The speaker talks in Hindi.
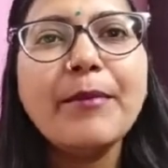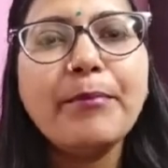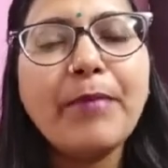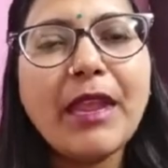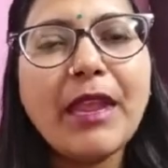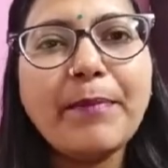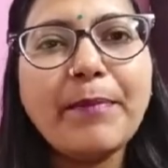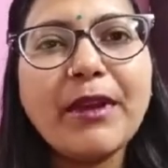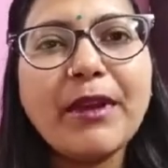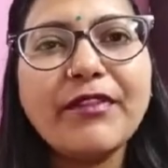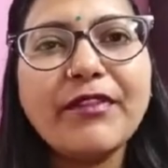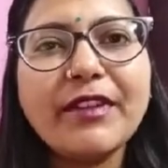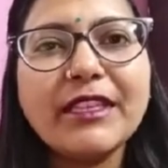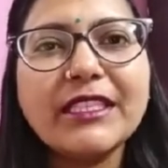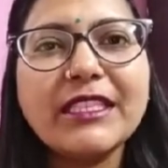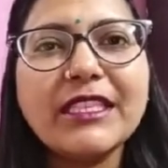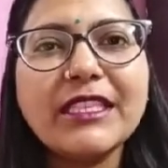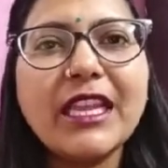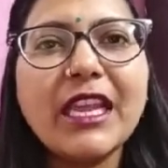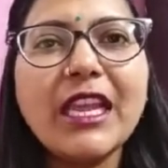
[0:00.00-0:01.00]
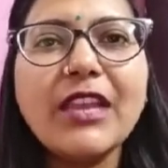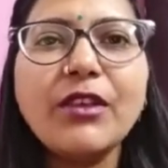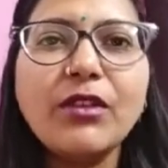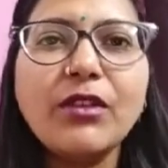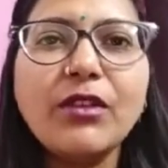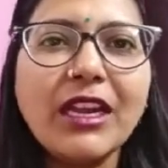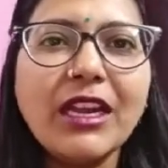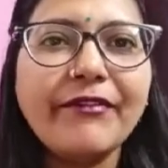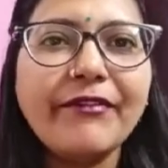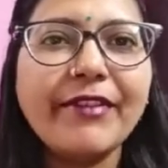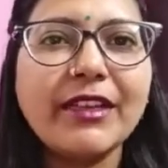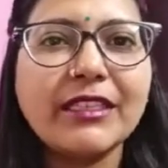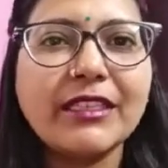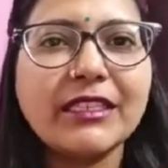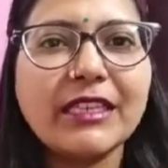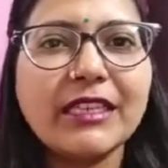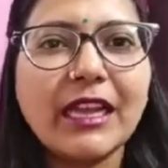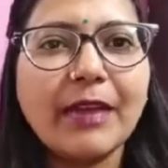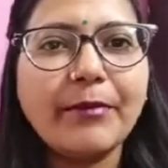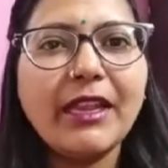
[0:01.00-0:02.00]
पेपर फर्स्ट की यूनिट फर्स्ट
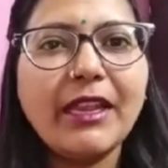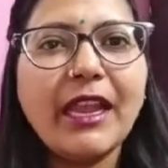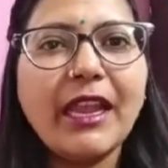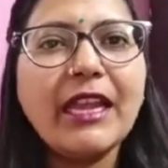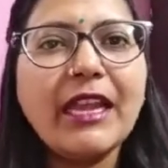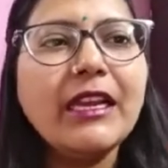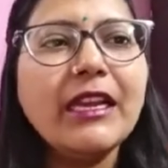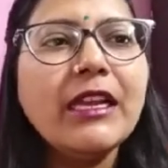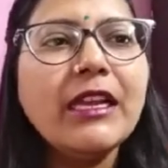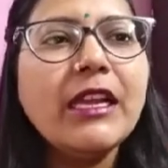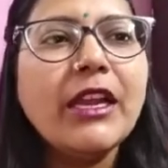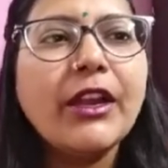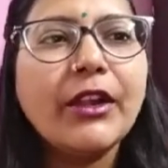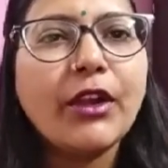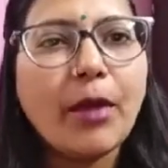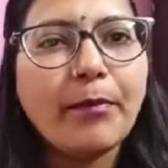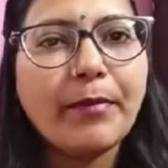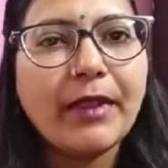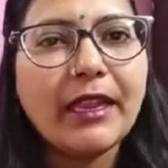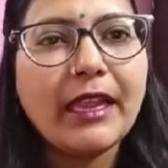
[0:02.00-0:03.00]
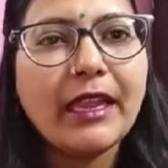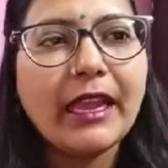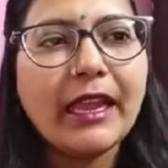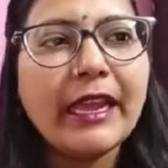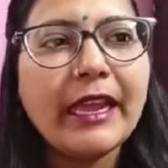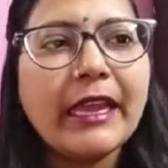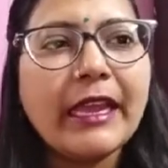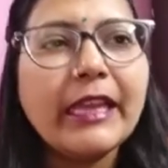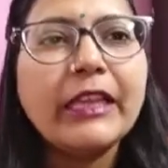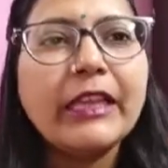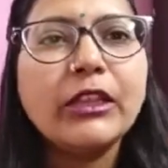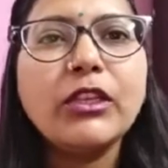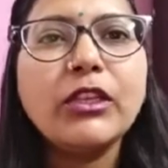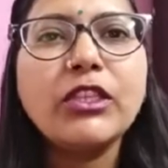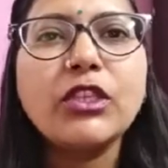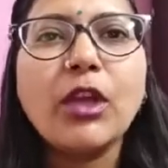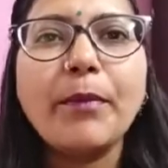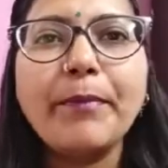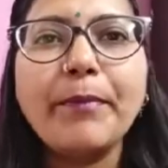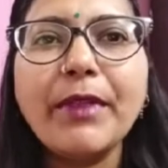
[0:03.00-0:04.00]
का भी एक टॉपिक है तो
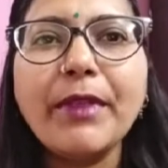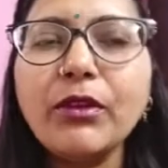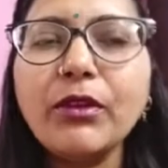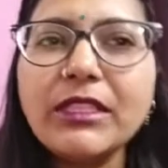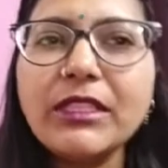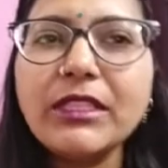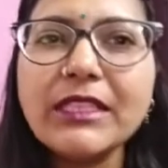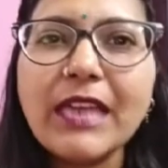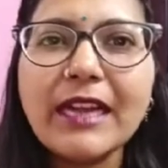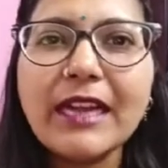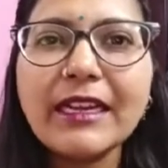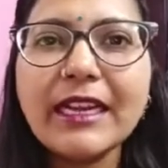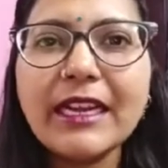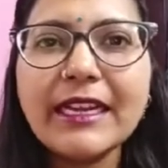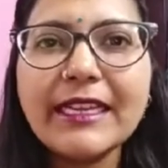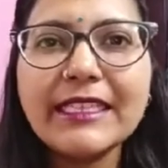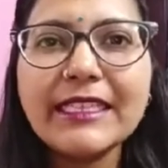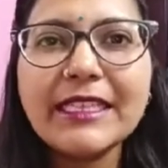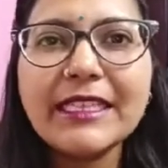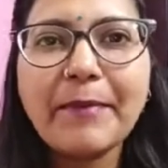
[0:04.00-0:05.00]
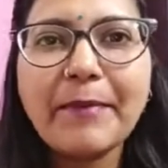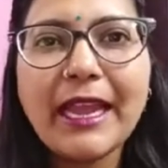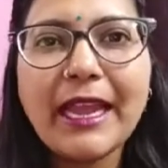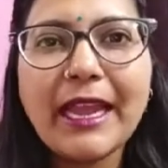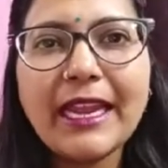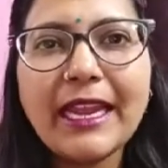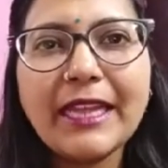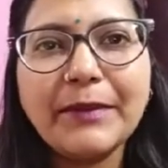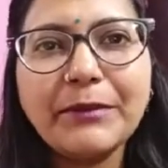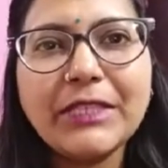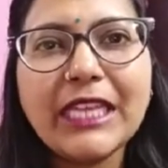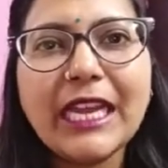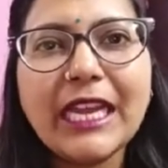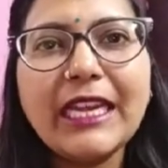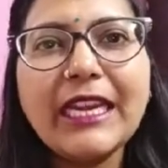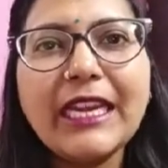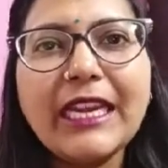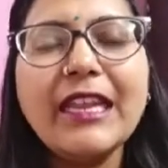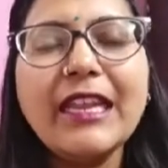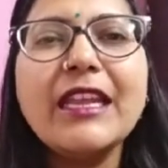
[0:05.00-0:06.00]
इस टॉपिक को स्टार्ट करने से पहले हम
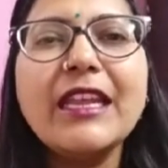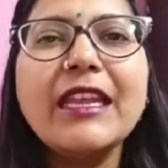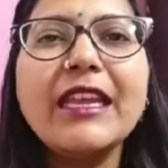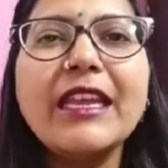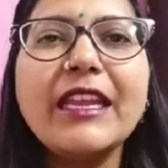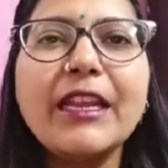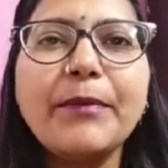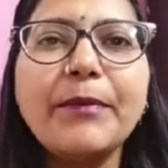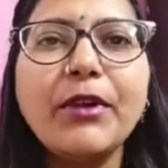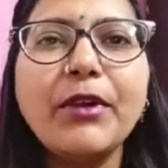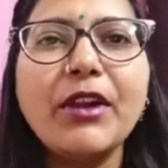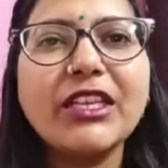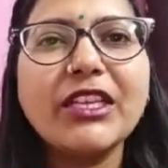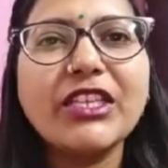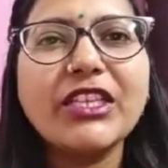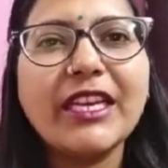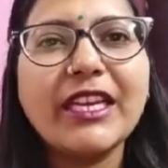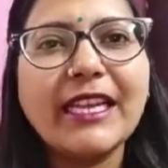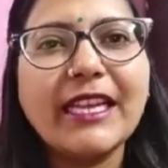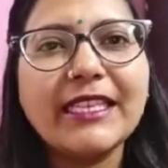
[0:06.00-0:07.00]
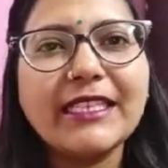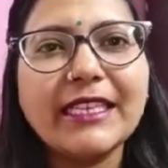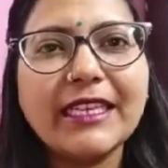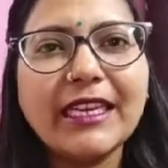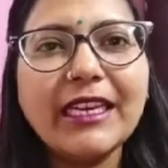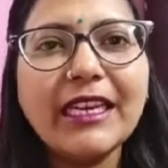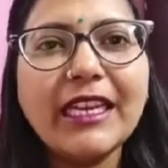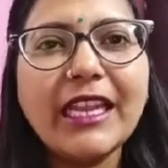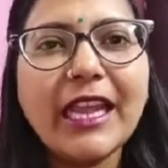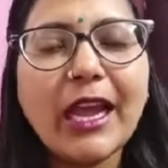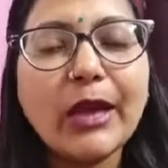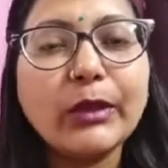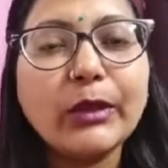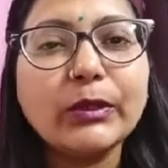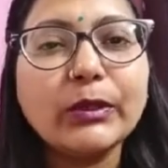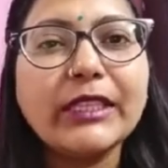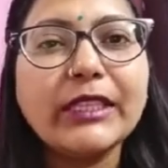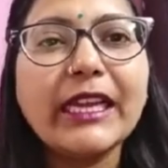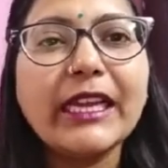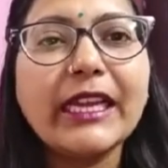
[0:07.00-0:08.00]
जान लें कि रिप्रोडक्शन या जनन क्या
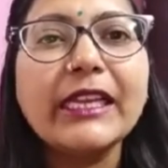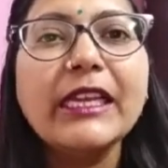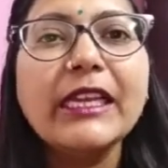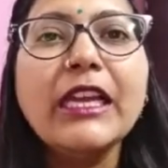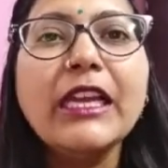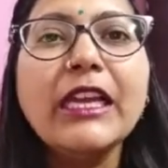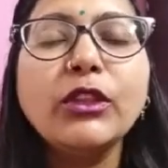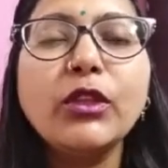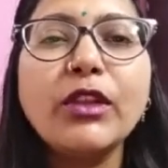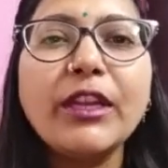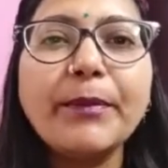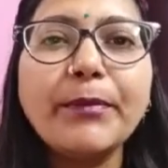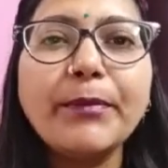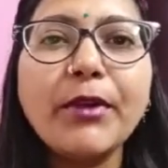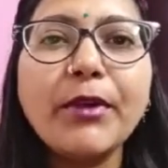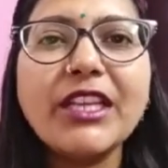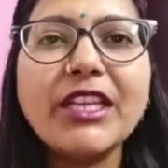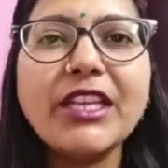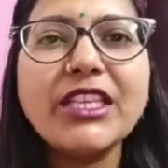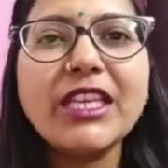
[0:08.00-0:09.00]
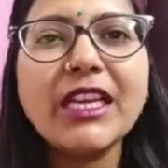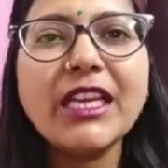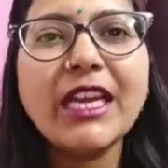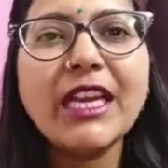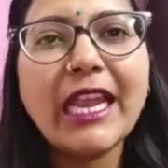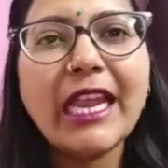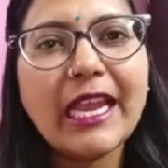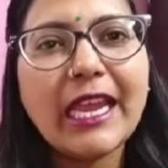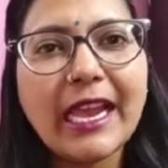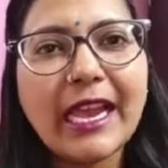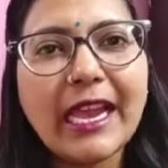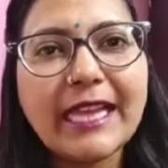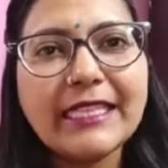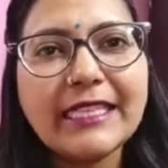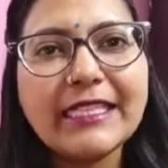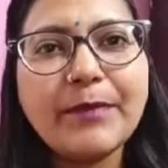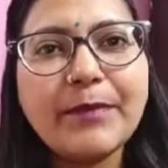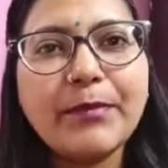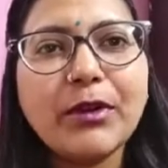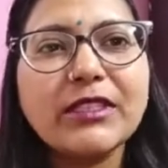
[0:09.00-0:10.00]
होता है तो रिप्रोडक्शन एक
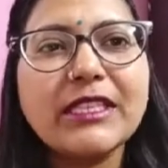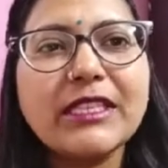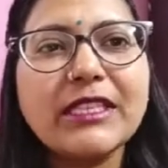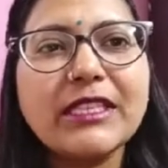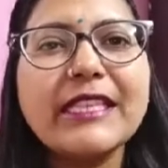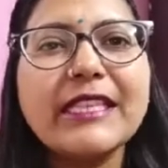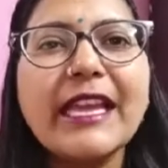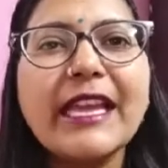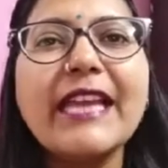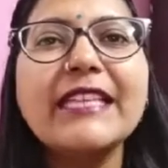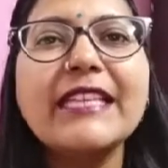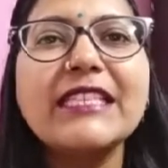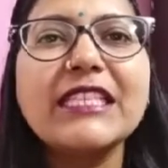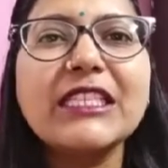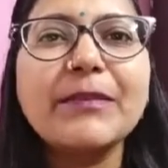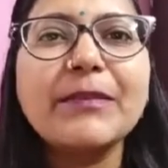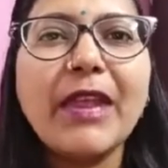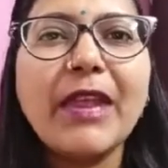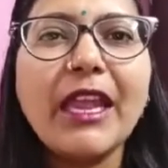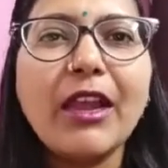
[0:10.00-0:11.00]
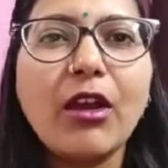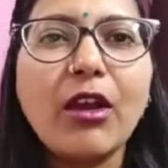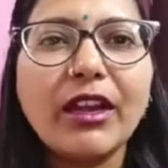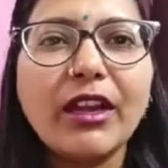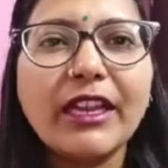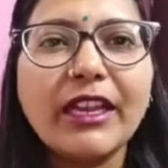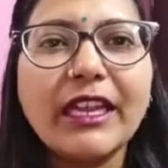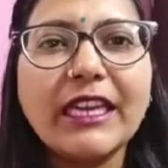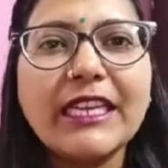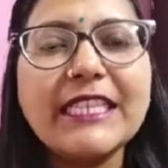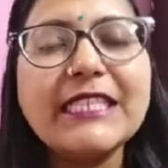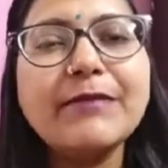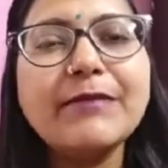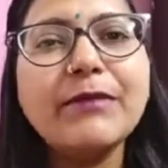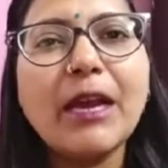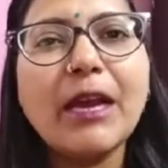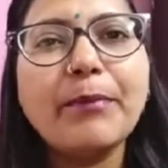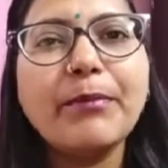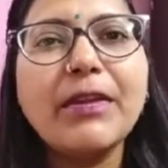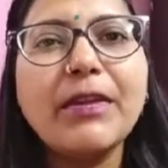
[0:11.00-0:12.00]
ऐसी प्रोसेस है जिसमें एक ऑर्गेनिज्म
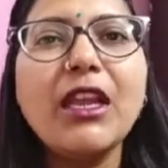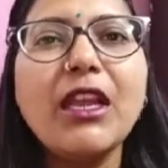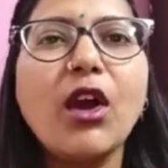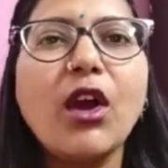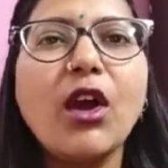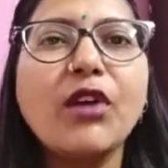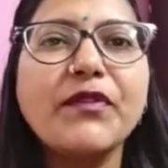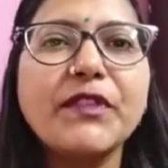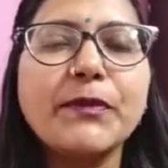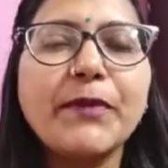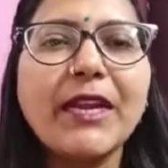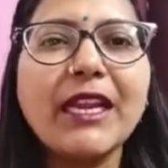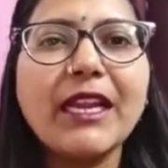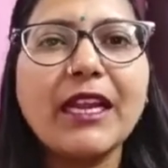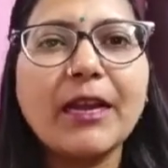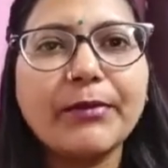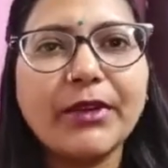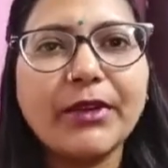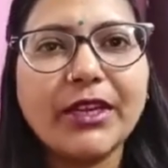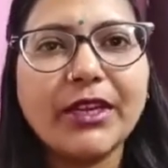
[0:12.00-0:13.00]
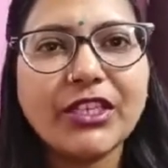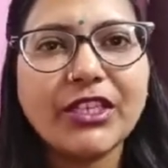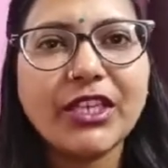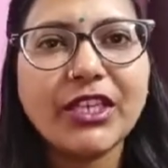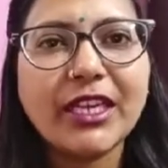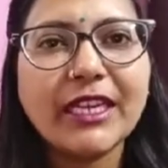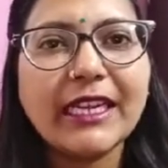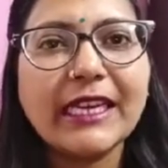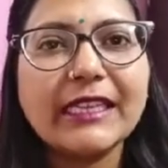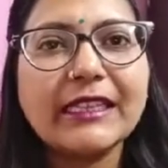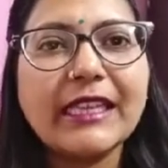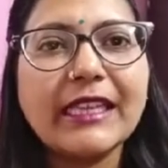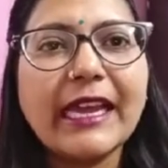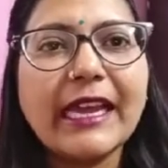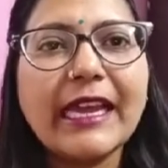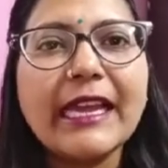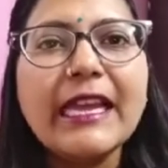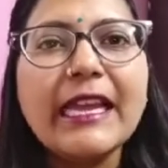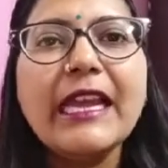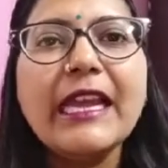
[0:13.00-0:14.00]
अपनी ऑफस्प्रिंग का प्रोडक्शन करता
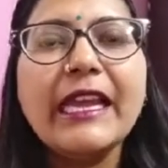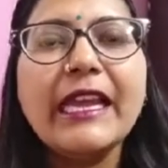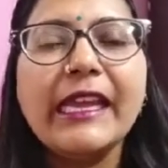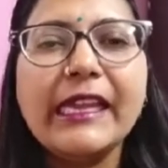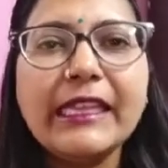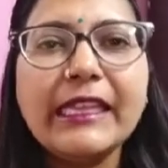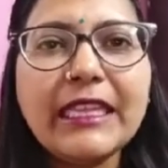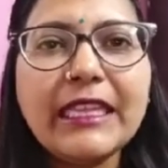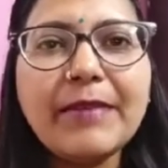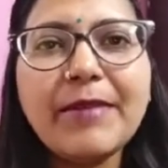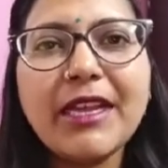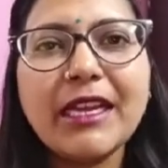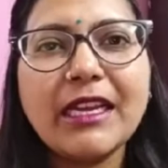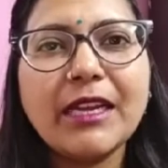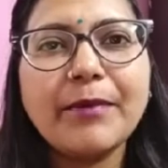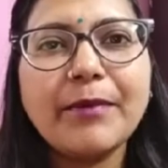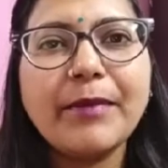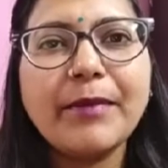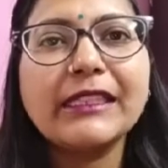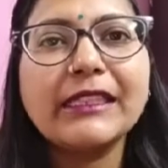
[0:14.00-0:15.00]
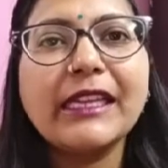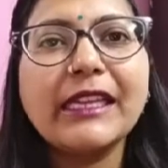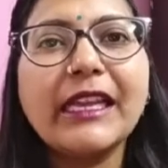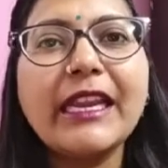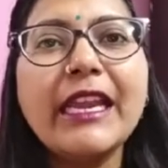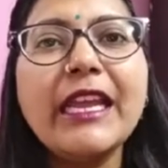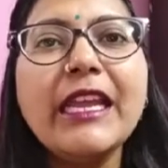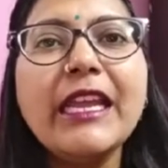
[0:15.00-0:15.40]
है हिंदी में अगर बात करें